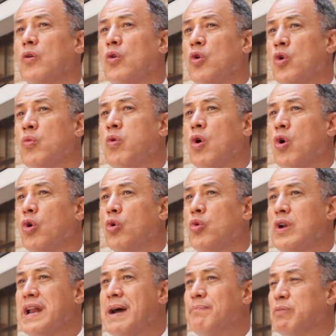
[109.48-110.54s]
Hubo
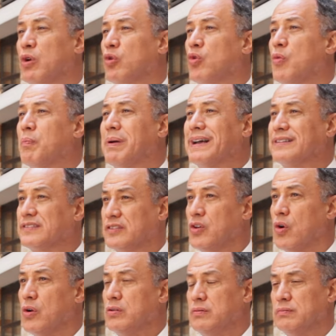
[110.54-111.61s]
una
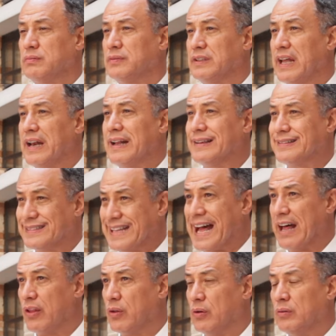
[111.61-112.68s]
preocupación del
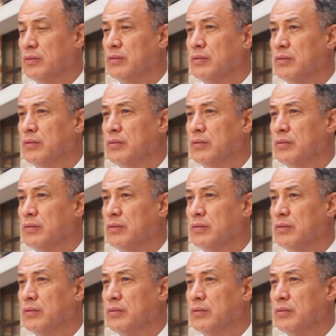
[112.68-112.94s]
Estado